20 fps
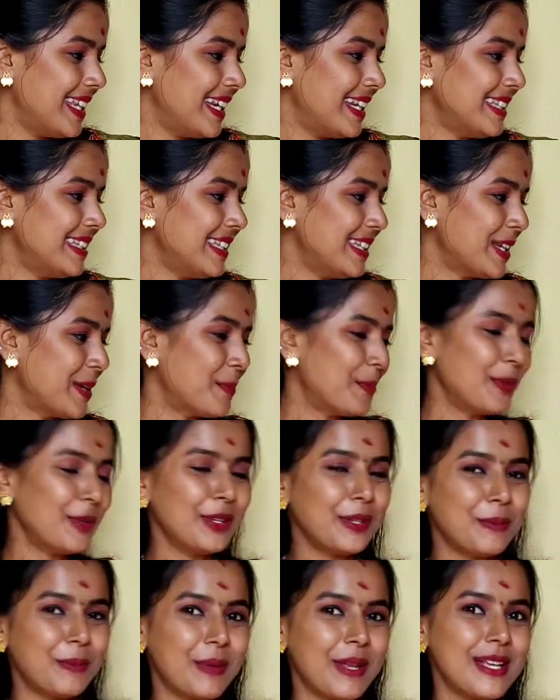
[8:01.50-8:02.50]
இது
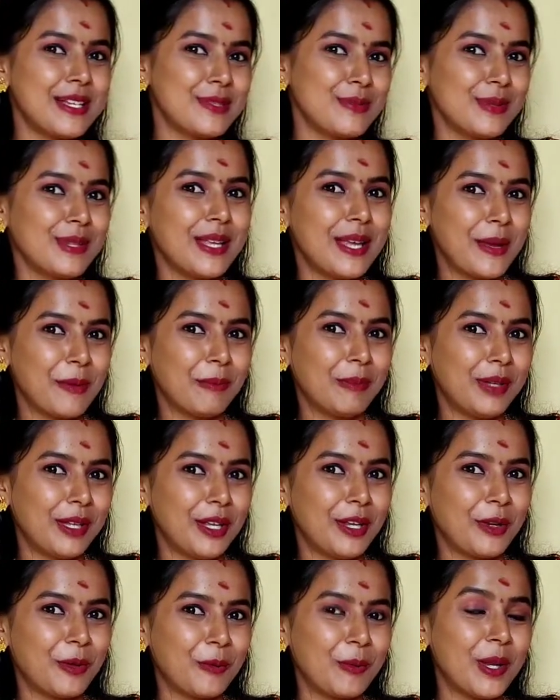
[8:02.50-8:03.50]
எடுத்ததுக்கப்புறம் இந்த பிளேஸ் வந்து
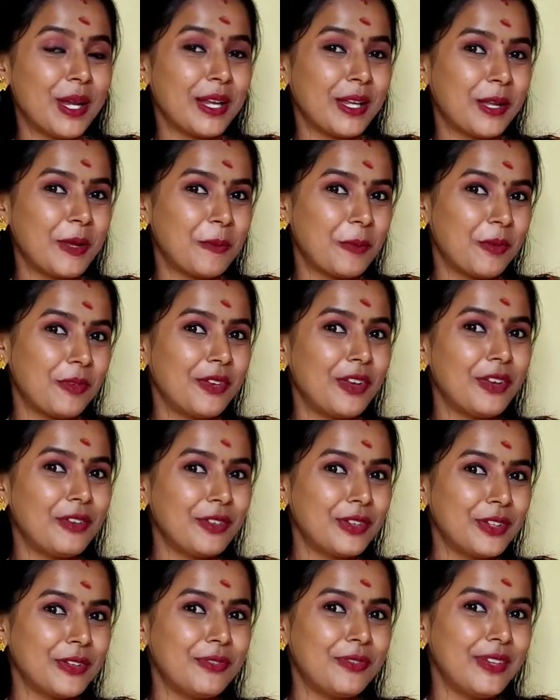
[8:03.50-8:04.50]
எம்டியாக இருக்குமே எனக்கு இப்போவே
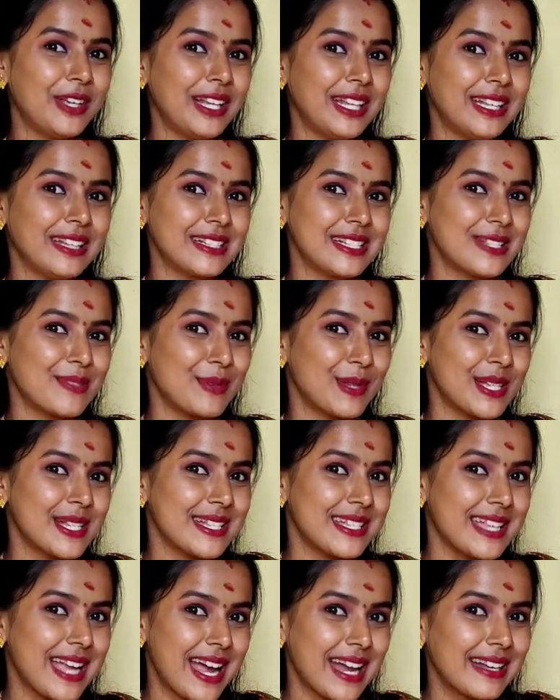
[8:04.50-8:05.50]
வந்து ஃபீலிங்ஸ்
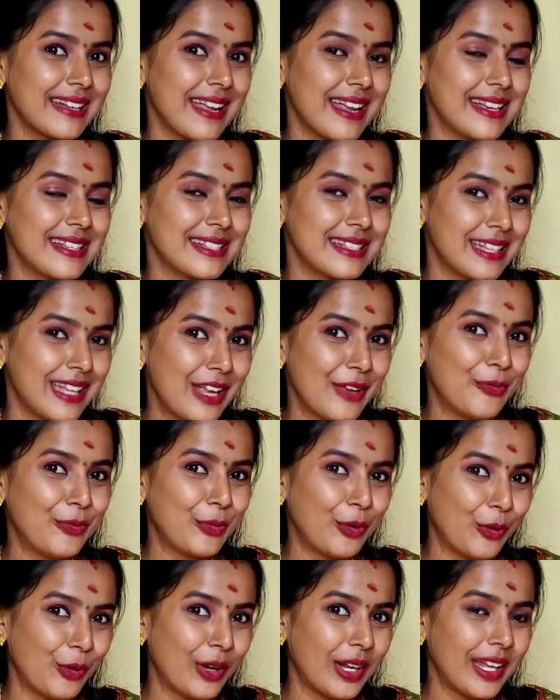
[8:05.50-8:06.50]
வந்து ஸ்டார்ட் ஆயிடுச்சு டே
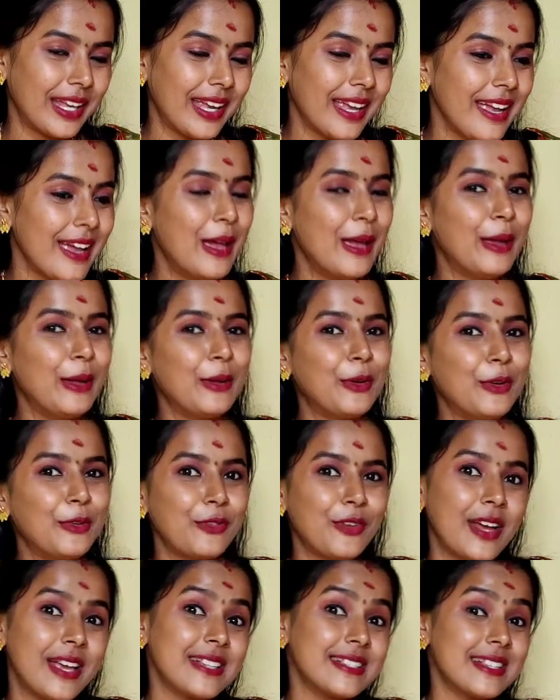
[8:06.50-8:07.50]
ஃபோர்லேயே
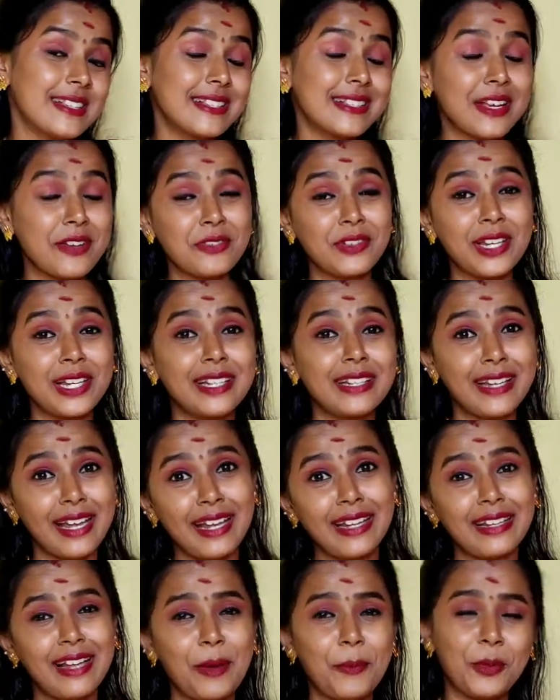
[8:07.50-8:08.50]
இன்னும் ஃபைவ் சிக்ஸ் செவன் எயிட்
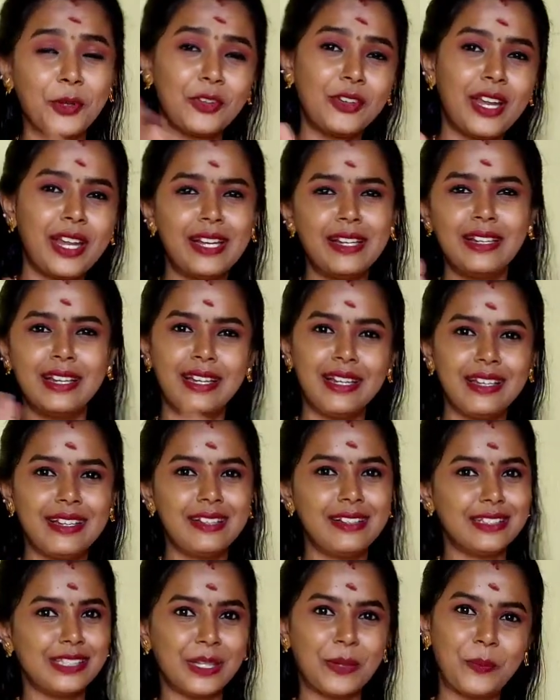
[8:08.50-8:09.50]
நைன் அப்புறம் டென்
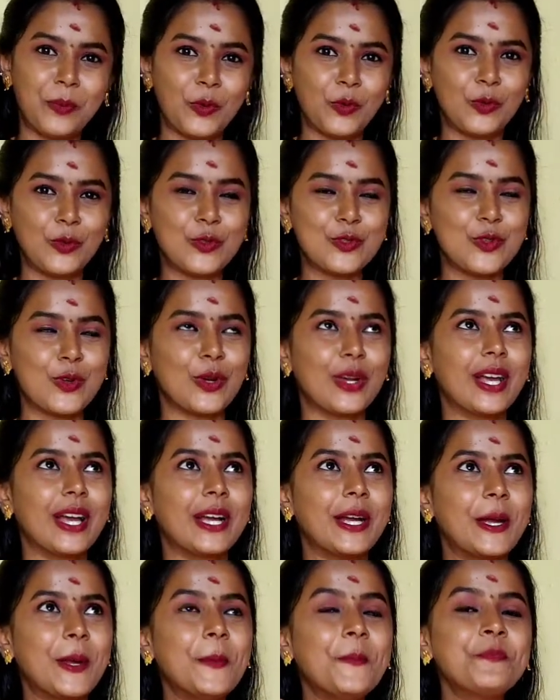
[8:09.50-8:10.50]
அன்னைக்கு எடுத்தால் போதும்னு
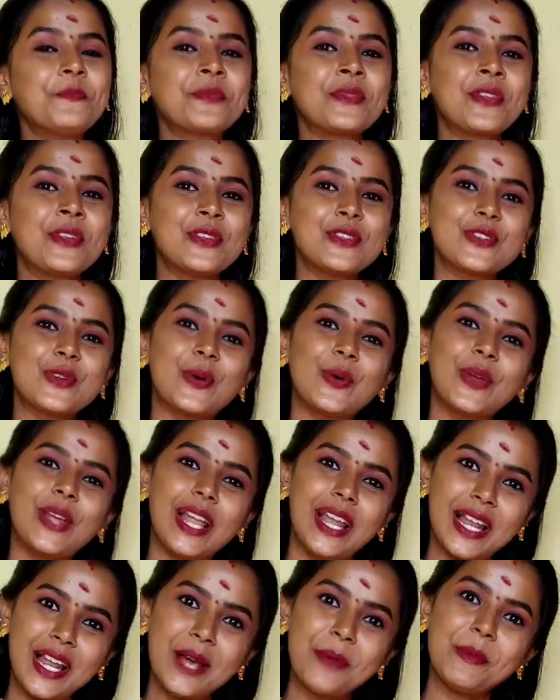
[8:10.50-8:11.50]
சொன்னாங்க ஸோ
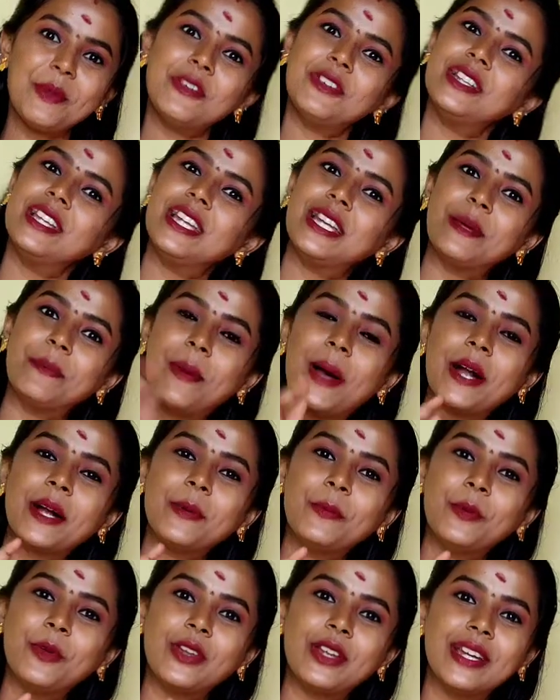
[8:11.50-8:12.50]
எல்லாமே வந்து நீங்கள்
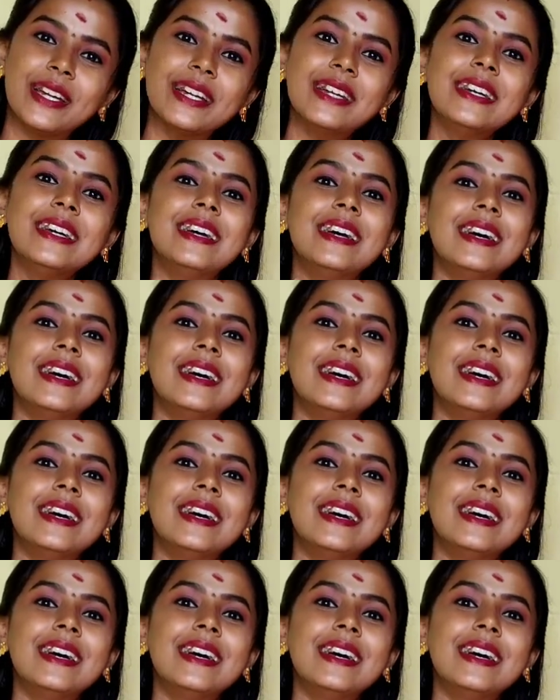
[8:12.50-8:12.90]
பார்க்க போகிறீங்க